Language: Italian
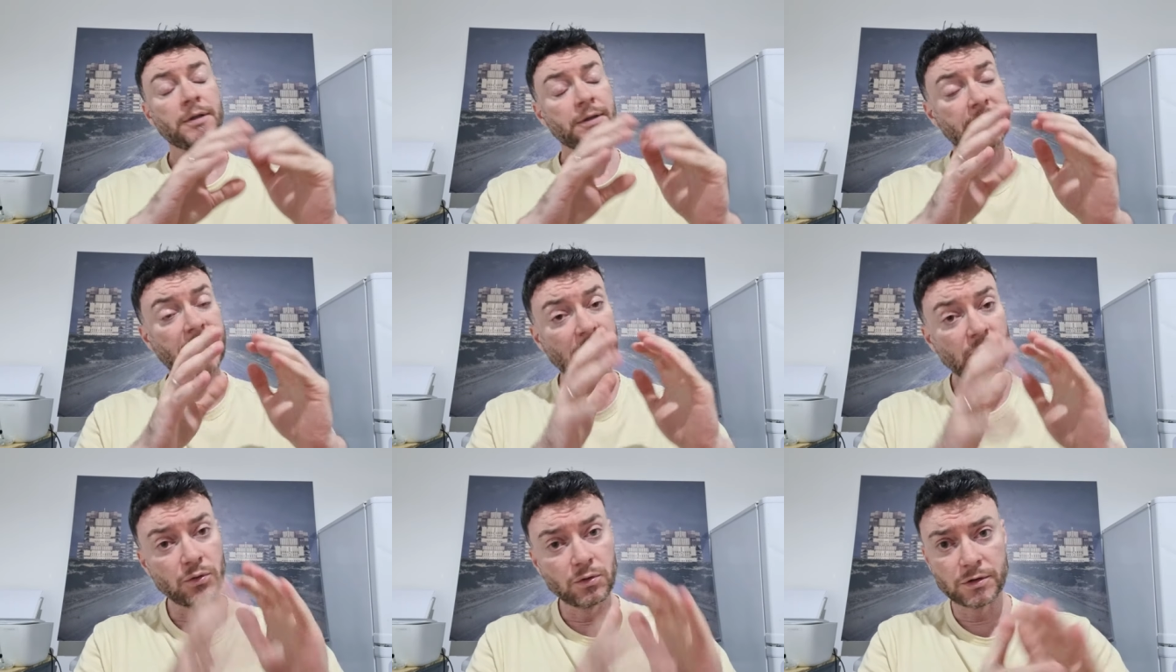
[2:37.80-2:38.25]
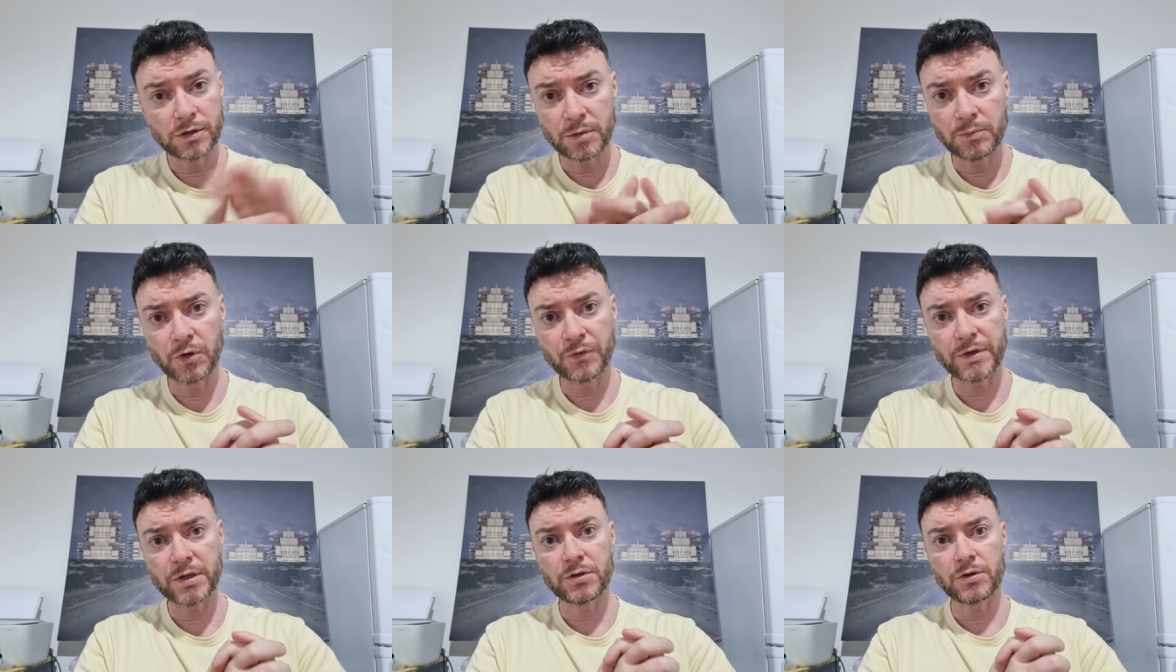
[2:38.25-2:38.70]

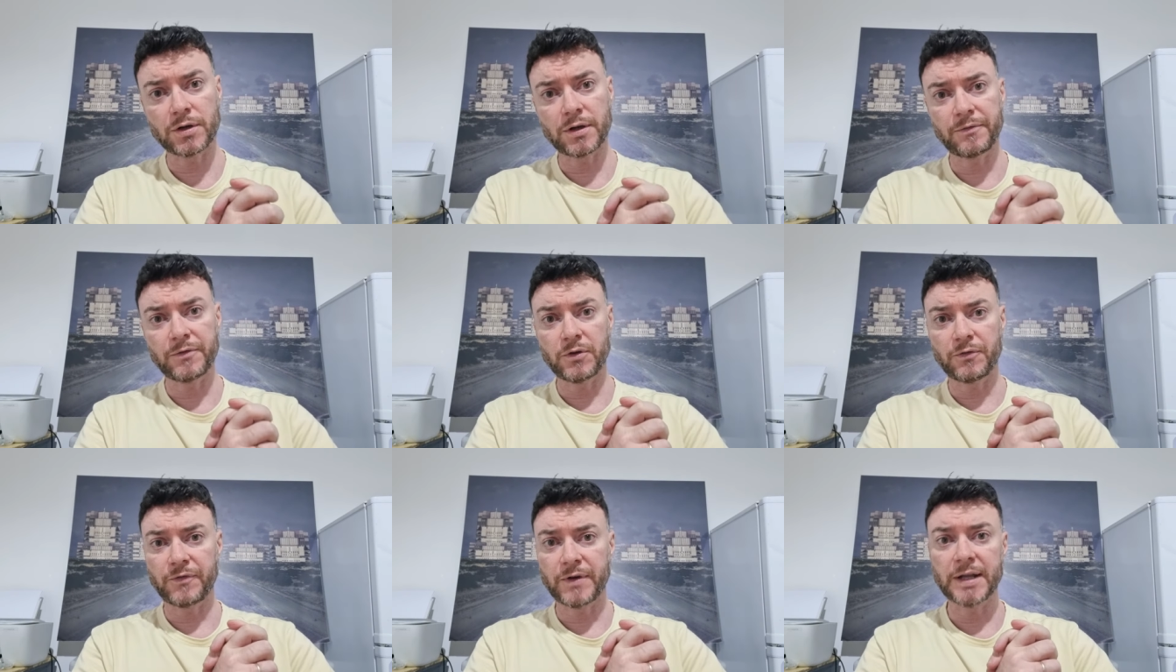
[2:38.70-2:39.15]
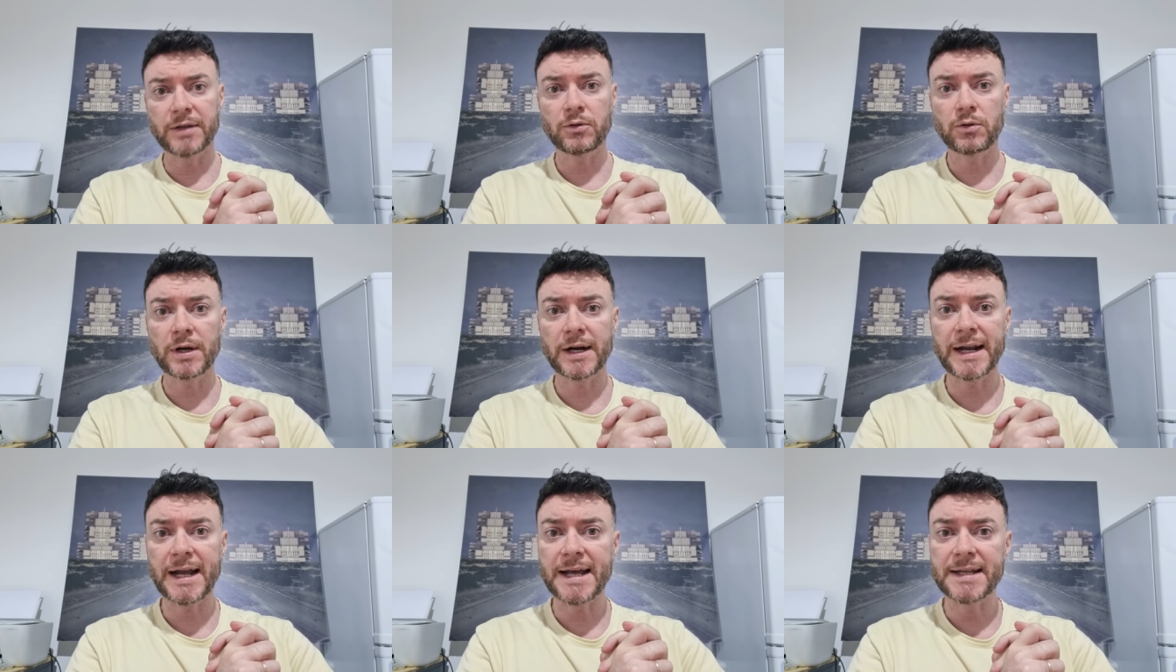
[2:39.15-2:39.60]
Dall'ultimo video che vi ho
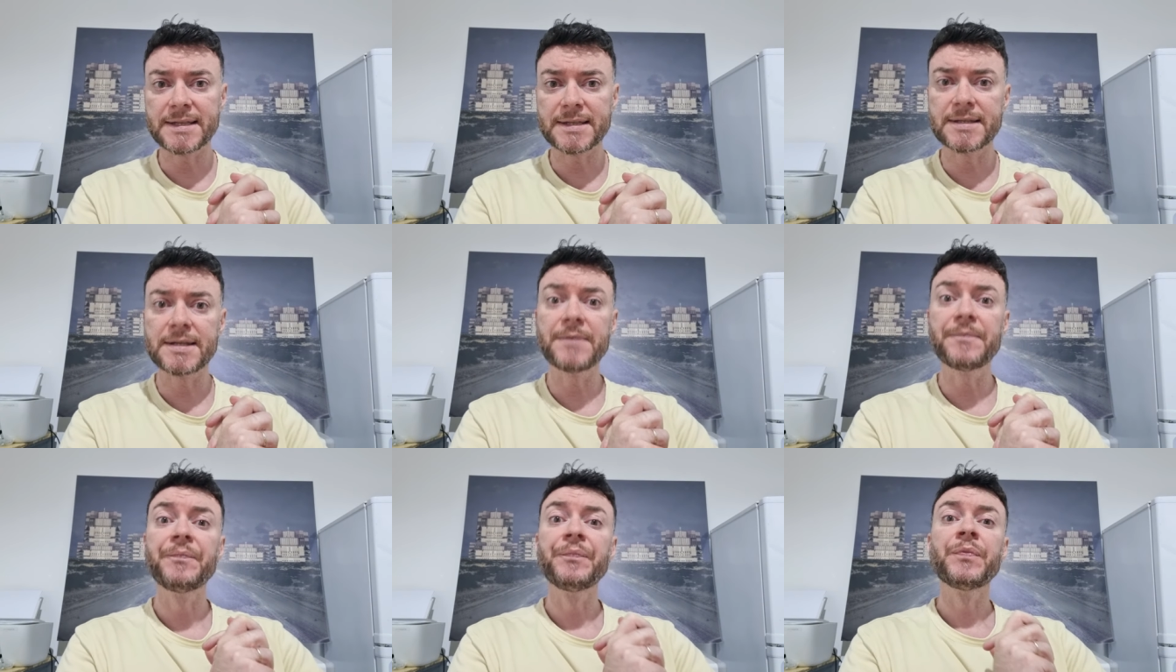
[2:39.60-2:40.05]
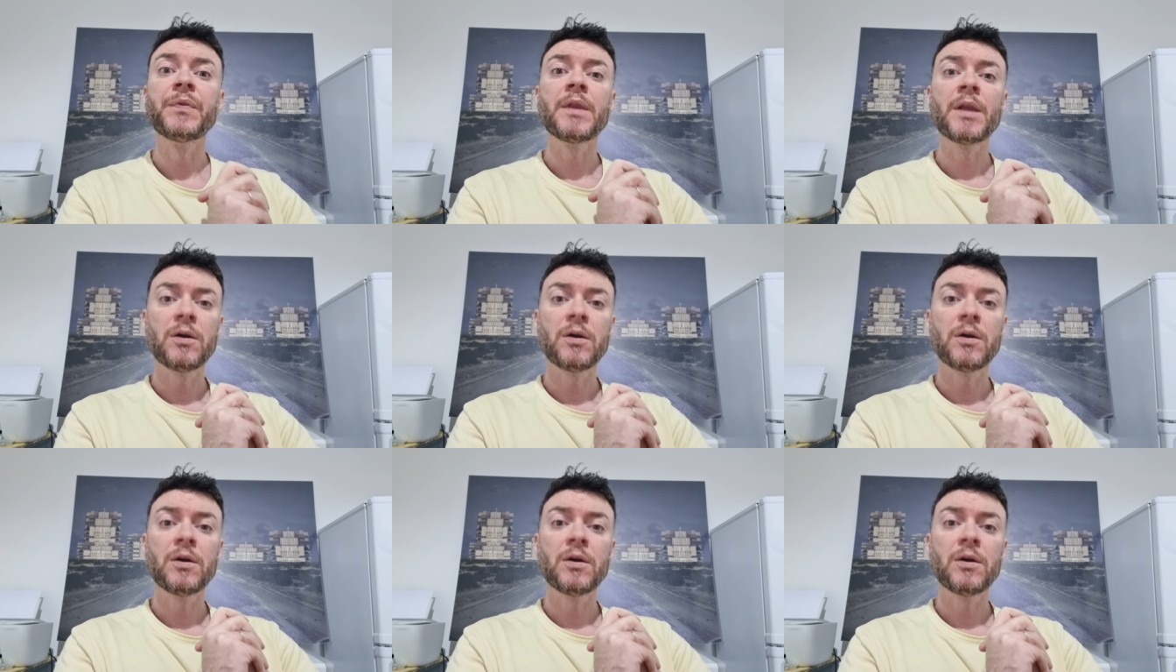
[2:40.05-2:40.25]
fatto ragazzi,